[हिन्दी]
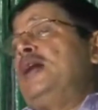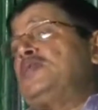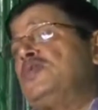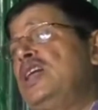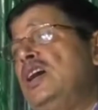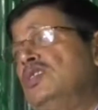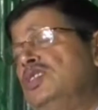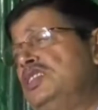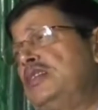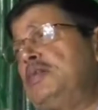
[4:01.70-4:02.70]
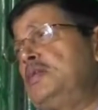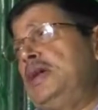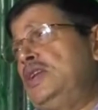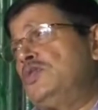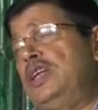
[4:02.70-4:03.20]
पांच विधायक हो तो स्टेटमेंट
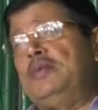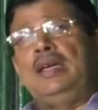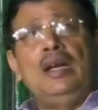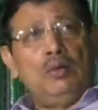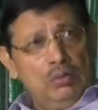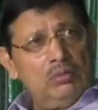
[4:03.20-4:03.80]
मैंने सुने भैया